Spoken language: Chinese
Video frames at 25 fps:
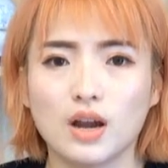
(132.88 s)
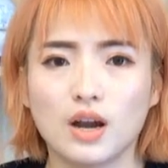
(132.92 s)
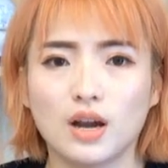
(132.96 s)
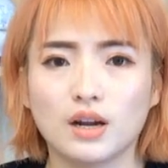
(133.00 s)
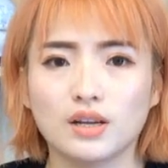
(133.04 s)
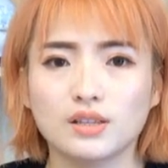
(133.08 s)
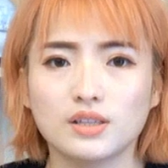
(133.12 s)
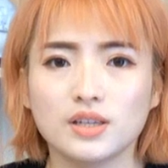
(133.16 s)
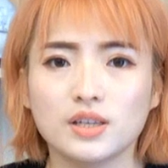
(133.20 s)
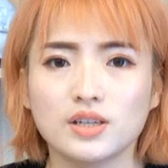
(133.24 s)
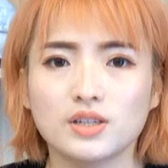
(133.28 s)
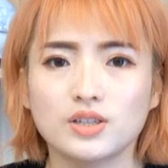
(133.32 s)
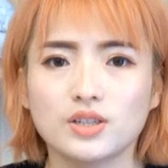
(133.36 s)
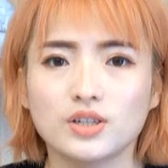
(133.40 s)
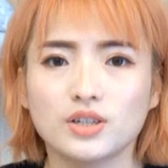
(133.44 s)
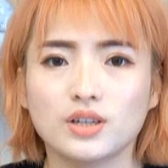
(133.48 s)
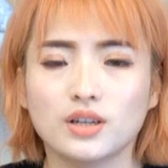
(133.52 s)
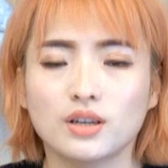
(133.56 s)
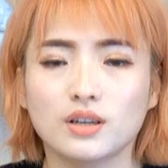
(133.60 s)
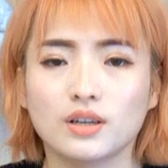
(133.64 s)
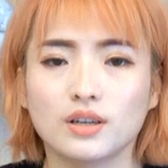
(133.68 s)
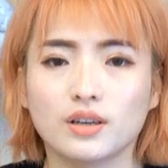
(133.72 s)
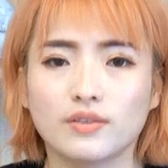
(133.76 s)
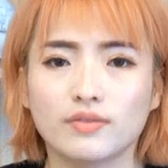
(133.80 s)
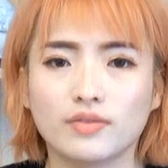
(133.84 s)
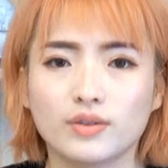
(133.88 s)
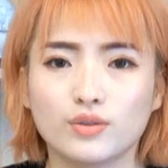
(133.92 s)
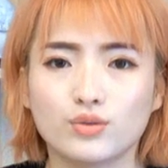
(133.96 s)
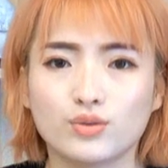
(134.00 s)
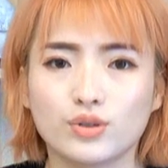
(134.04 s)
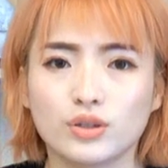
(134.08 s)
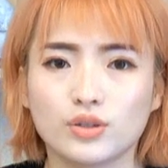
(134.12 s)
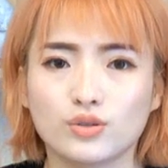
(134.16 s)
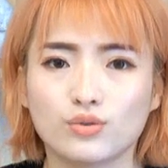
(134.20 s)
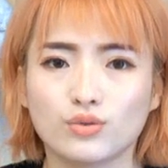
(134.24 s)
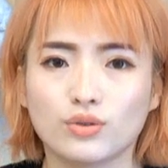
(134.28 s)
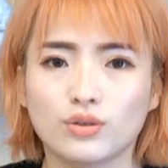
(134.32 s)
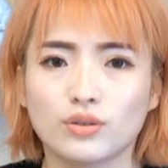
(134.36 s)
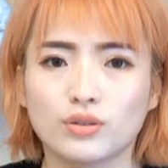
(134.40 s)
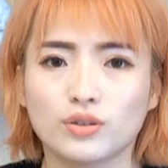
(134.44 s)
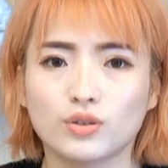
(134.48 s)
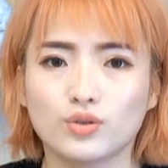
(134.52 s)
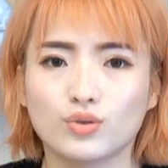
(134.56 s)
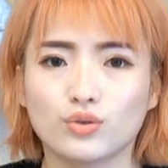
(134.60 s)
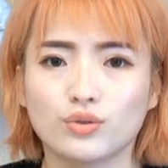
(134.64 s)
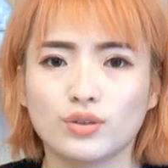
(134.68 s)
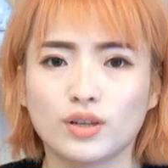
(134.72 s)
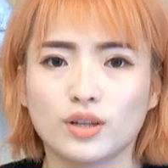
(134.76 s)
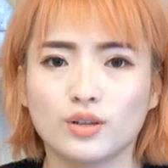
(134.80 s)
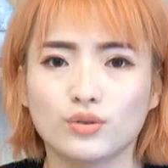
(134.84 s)
而在这也奉劝所有的
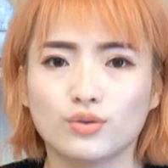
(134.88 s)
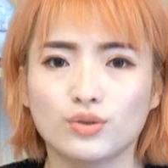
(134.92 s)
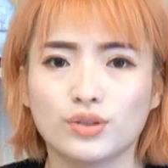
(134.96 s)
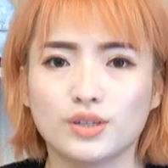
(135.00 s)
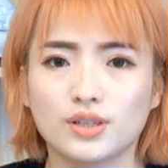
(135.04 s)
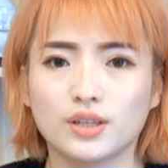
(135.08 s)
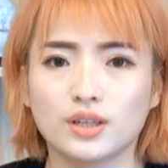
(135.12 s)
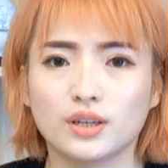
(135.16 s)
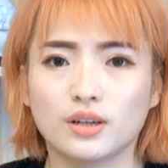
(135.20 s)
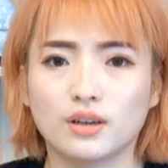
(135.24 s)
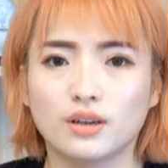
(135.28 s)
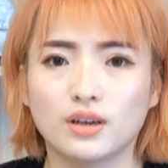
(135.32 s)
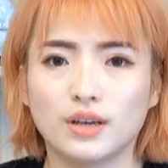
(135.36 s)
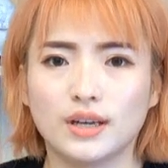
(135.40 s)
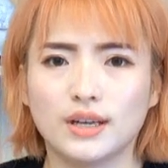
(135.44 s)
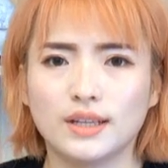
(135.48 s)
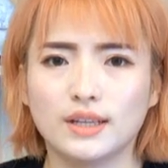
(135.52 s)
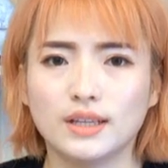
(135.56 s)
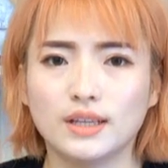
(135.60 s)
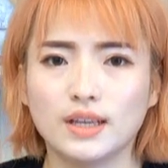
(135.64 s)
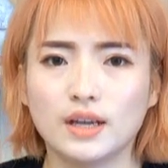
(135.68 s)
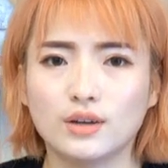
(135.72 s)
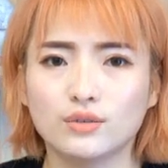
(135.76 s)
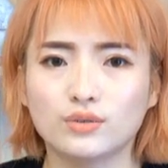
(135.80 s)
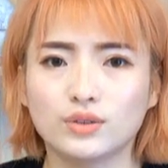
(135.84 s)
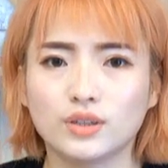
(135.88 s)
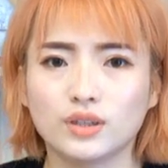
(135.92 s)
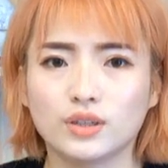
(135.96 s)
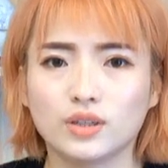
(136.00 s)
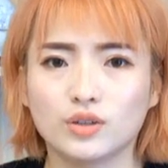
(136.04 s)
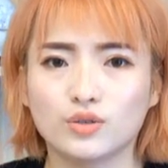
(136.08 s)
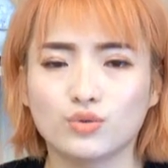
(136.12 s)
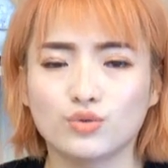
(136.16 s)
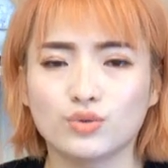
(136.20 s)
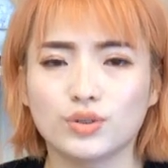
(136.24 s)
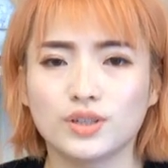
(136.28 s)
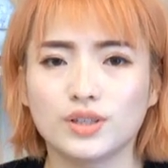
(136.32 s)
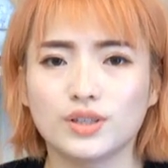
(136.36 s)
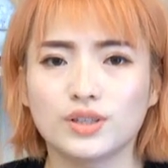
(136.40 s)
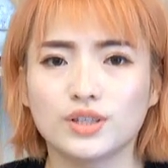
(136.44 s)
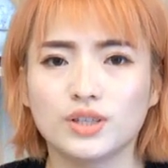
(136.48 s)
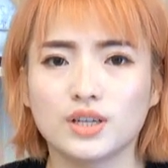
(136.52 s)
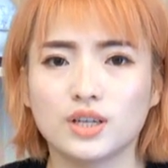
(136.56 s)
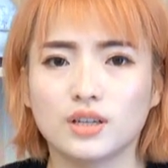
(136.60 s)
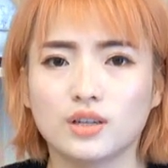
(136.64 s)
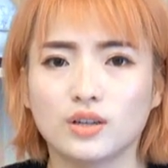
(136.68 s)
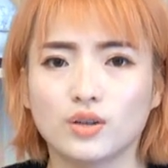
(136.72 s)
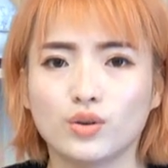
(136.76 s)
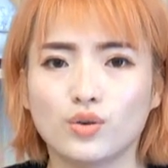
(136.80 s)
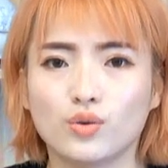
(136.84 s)
中年女性，一定要抵得住金
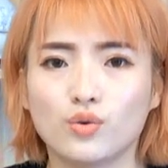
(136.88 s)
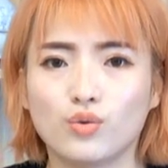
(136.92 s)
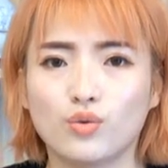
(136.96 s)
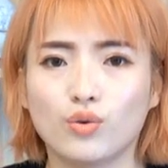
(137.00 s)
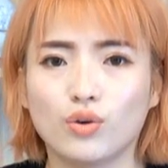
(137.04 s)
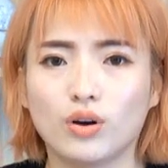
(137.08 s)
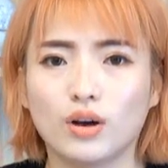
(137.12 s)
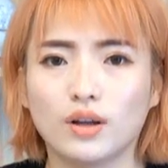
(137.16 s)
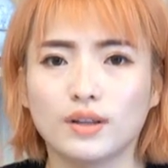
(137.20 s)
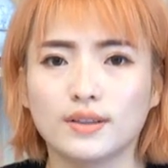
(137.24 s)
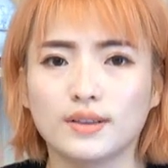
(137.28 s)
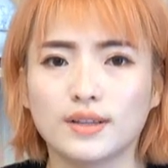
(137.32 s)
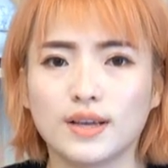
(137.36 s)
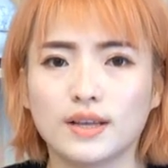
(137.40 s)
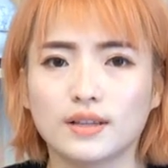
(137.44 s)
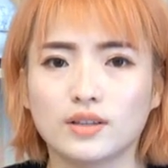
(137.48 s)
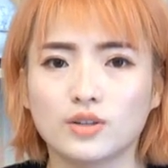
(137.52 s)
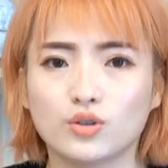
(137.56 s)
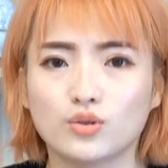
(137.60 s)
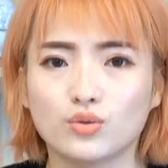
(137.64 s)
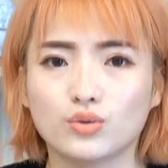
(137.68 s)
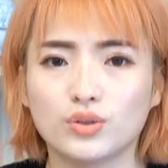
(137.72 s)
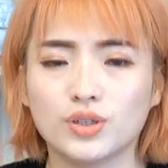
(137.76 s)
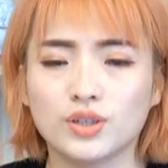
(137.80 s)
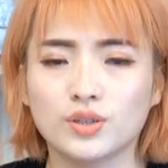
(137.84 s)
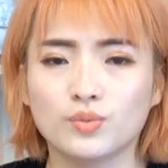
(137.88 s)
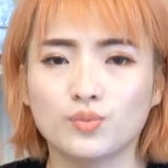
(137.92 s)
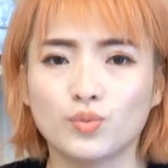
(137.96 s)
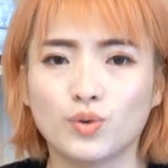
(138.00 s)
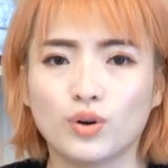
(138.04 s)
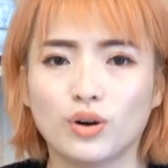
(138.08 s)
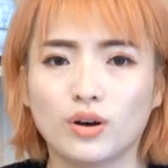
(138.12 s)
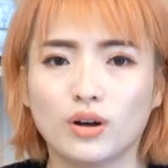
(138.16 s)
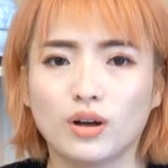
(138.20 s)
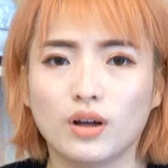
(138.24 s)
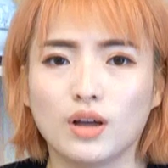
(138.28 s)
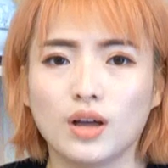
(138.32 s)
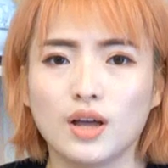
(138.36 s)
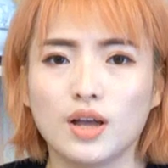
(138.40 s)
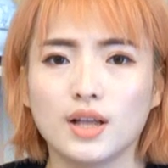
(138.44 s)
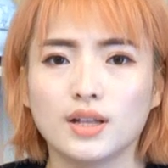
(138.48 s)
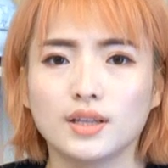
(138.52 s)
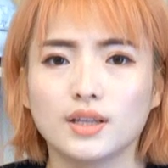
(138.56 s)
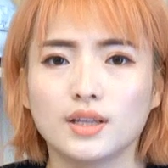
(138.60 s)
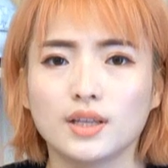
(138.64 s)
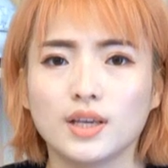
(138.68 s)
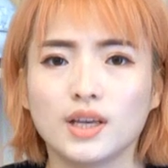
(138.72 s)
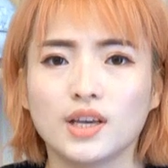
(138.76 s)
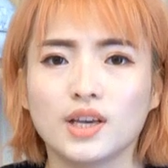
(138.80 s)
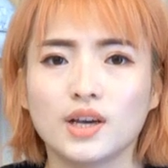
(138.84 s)
钱的诱惑，耐得住寂寞。
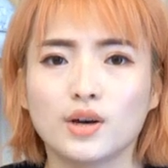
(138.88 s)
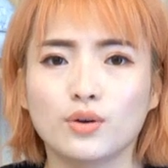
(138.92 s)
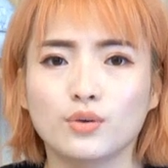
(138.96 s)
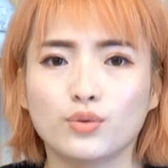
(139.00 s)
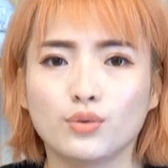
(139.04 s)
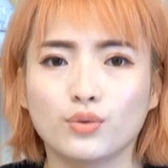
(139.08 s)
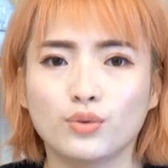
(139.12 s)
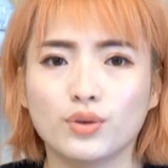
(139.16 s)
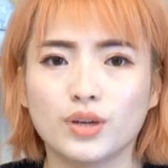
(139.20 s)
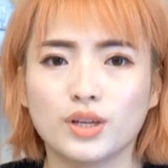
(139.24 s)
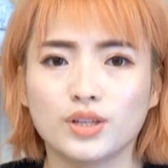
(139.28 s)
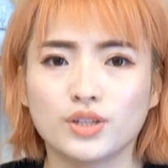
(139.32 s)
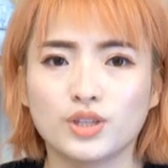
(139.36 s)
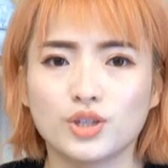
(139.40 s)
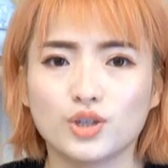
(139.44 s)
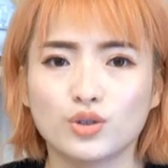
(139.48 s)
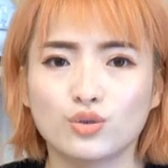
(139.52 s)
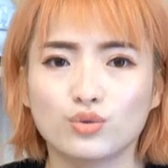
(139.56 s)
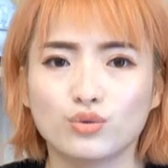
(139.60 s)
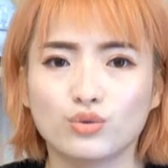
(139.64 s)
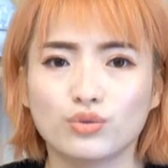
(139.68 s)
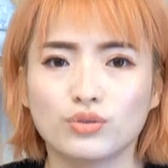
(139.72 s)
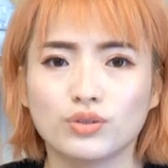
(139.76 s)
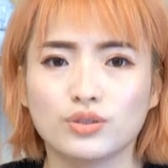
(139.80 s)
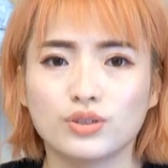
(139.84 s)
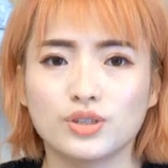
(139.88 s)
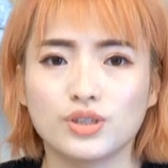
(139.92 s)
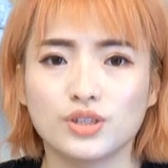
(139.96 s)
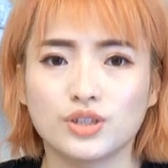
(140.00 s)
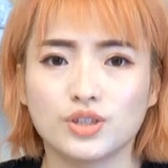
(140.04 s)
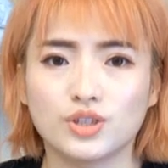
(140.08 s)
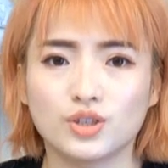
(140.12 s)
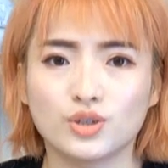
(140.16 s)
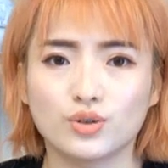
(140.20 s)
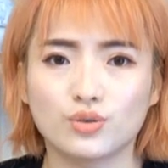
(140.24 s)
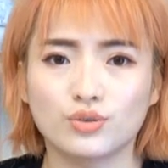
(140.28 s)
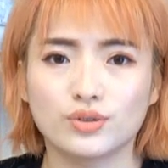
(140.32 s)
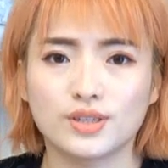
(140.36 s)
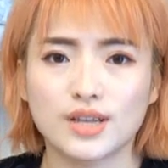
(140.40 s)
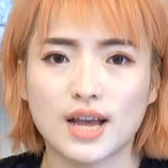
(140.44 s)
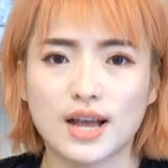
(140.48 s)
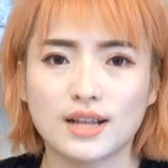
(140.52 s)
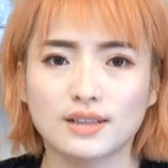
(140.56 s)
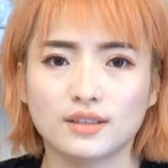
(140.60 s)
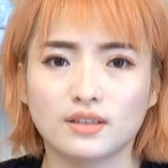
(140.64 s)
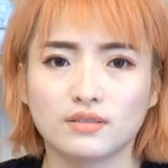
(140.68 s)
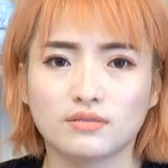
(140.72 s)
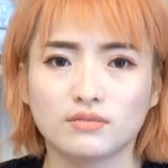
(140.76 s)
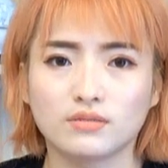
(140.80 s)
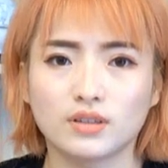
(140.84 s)
你也要永远记住，自己是有家
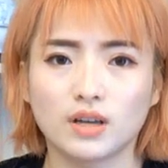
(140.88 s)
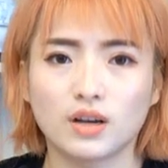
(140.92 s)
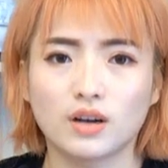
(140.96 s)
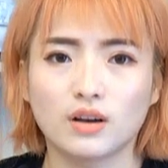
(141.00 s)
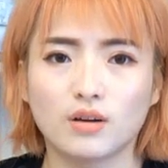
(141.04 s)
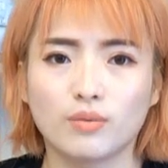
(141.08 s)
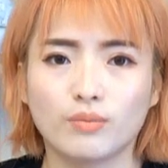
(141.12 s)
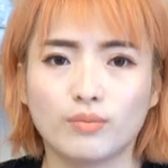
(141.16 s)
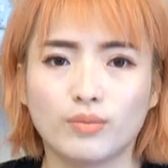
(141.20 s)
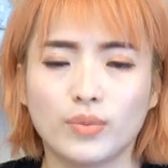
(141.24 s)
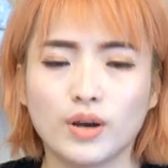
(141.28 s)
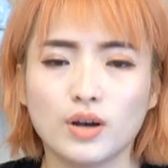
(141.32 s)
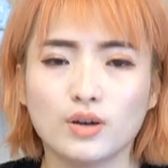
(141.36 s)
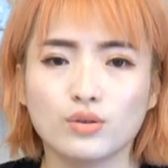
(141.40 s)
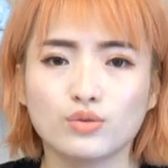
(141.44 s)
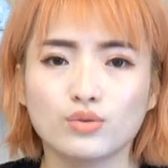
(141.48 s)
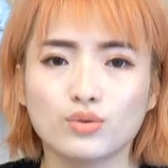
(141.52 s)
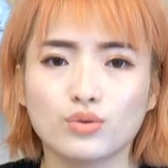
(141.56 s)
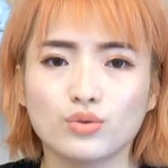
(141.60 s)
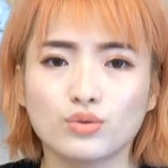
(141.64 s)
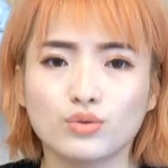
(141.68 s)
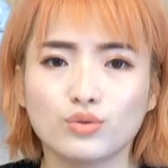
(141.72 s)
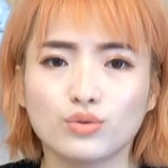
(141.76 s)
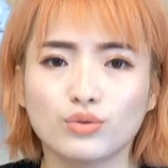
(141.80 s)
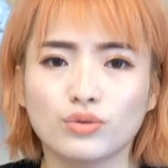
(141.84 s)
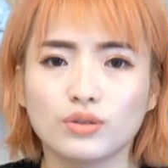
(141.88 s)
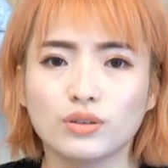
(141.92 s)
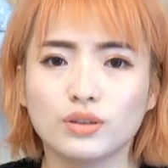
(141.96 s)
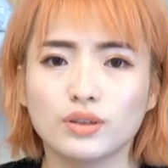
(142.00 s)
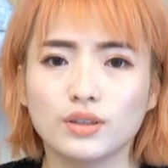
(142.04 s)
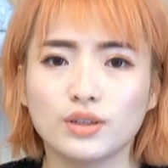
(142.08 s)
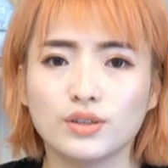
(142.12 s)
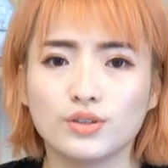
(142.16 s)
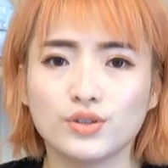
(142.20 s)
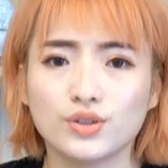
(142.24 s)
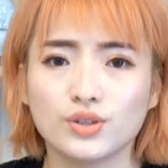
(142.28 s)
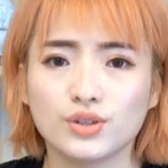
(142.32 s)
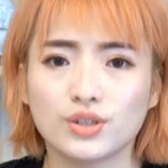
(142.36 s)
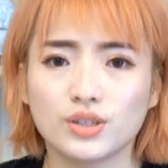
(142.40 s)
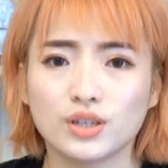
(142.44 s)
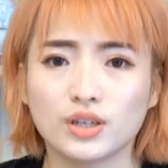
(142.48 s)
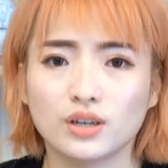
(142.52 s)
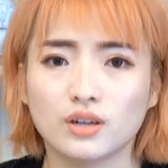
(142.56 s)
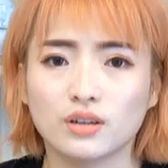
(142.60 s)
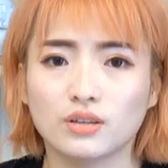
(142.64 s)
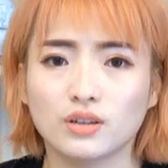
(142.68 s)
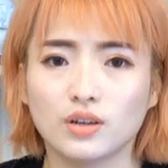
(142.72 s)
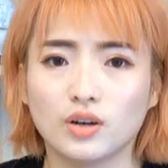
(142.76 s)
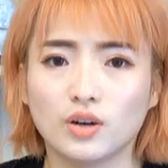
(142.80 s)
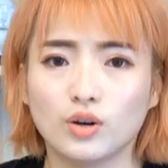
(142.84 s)
庭的，不要做出令自己
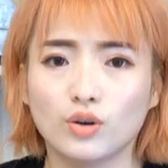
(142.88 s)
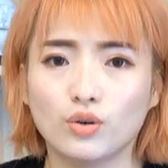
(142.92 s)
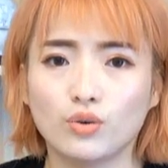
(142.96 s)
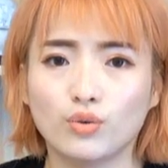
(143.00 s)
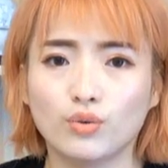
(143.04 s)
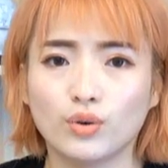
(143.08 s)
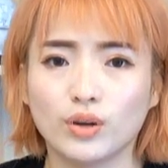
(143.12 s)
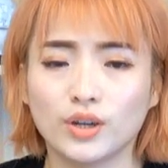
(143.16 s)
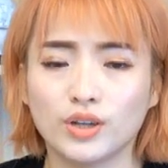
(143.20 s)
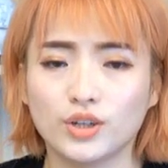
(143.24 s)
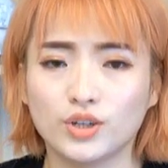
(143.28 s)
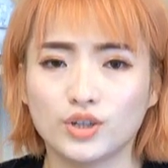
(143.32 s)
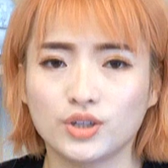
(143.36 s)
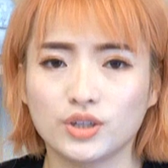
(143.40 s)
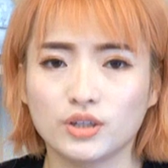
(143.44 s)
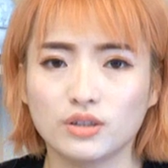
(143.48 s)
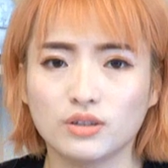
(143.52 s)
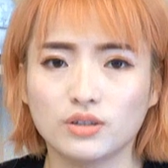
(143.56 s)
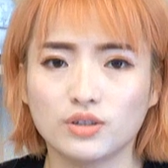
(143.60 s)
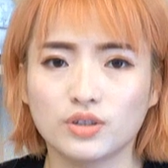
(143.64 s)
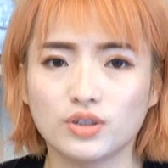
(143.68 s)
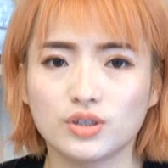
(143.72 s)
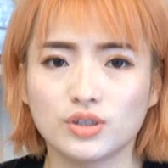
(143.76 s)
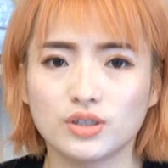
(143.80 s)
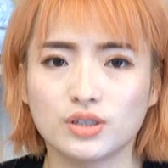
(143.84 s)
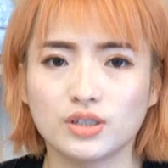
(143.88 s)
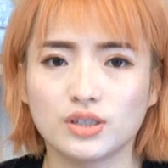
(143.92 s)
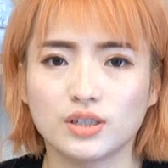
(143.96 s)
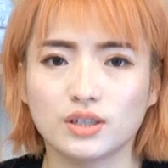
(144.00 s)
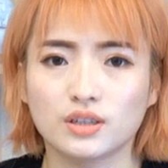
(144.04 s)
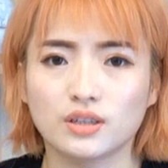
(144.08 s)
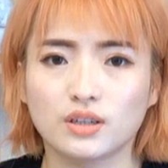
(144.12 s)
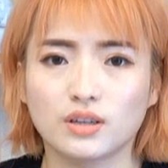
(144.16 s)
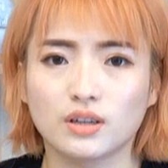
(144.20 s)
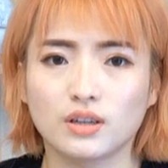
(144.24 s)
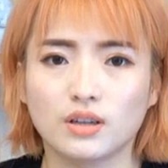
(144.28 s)
可能后悔一生的事情。